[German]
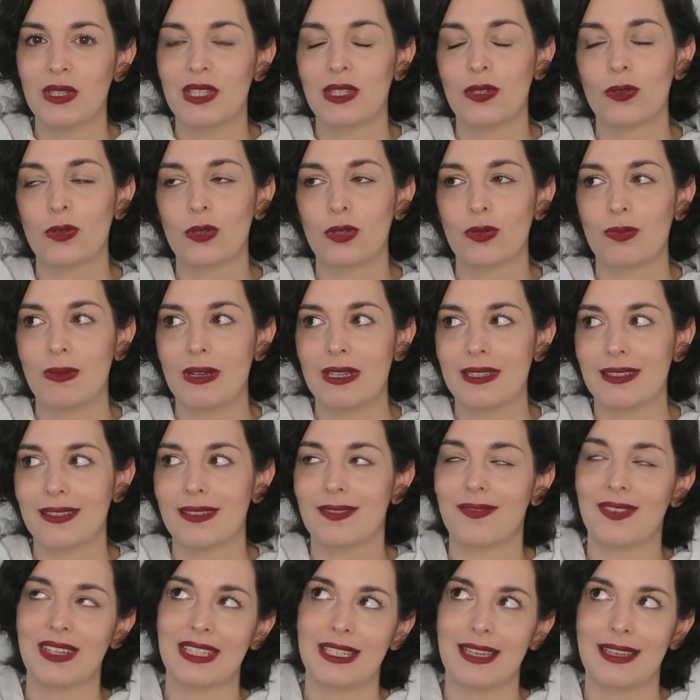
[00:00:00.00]

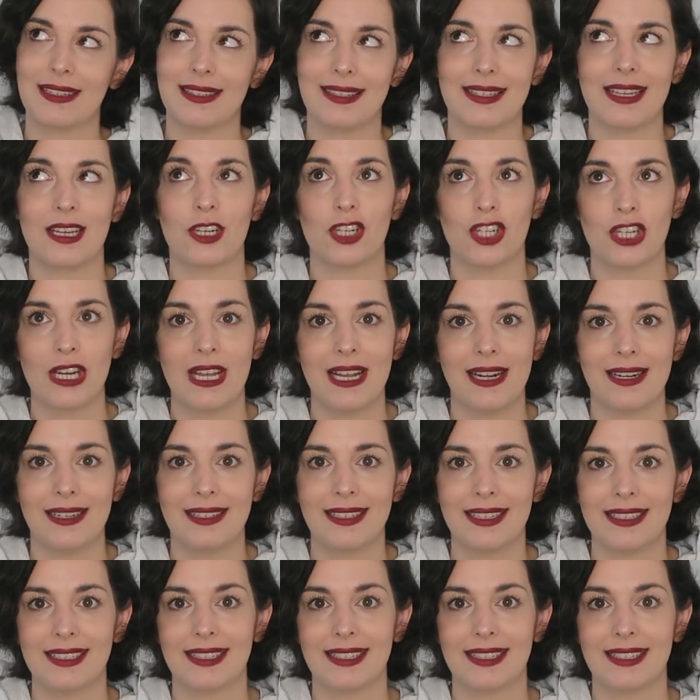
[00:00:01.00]
beziehungsweise, was heißt sehr schnell?